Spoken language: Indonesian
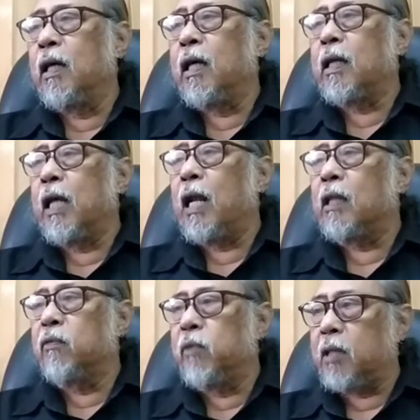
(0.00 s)

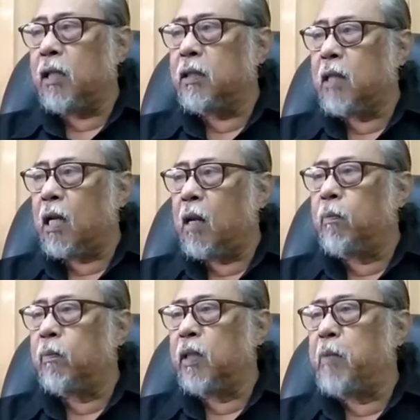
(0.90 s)
relativitas
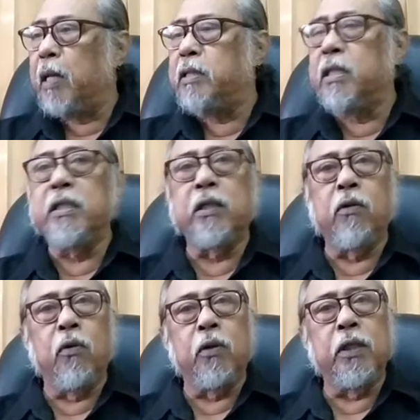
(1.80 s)
dalam dimensi
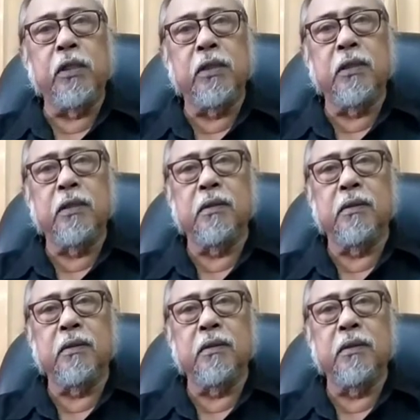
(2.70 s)
psikologis.
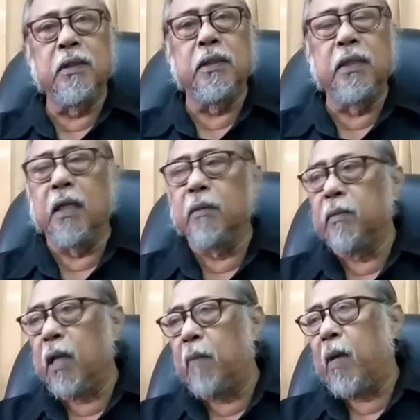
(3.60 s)
Ini yang
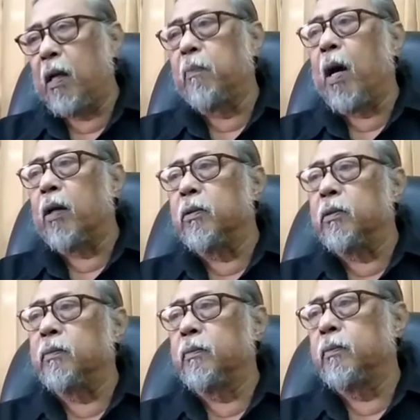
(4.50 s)
yang paling bagus.
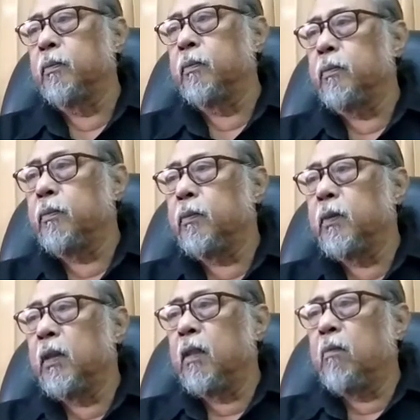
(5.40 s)

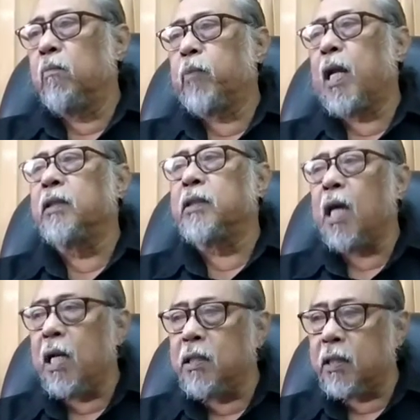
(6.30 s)

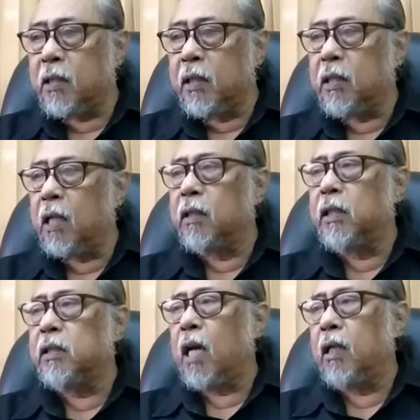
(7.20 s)
Perancangan seni dan
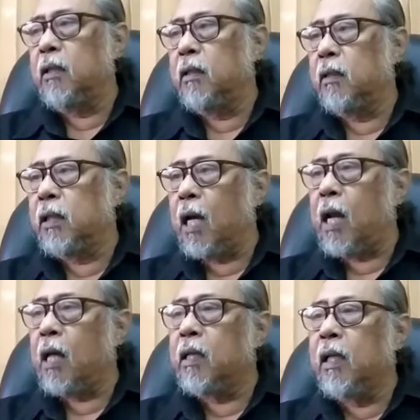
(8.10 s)
desain tidak
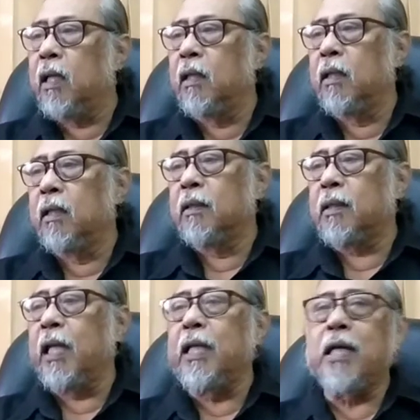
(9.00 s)
lagi
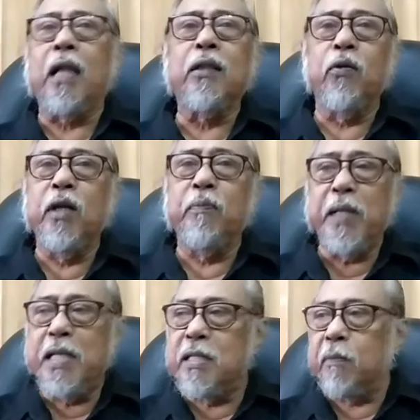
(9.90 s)
terikat oleh
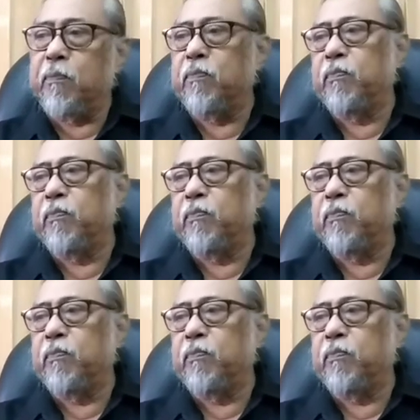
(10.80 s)
prinsip